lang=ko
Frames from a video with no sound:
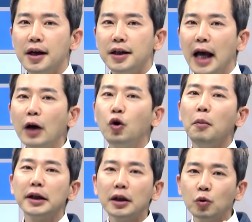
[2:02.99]
이
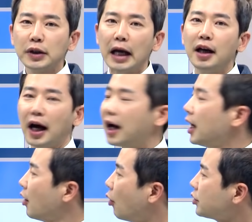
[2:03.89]
학교마다 또 달라.
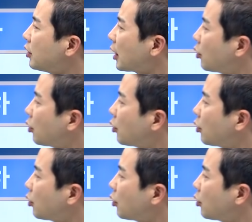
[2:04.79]
어떤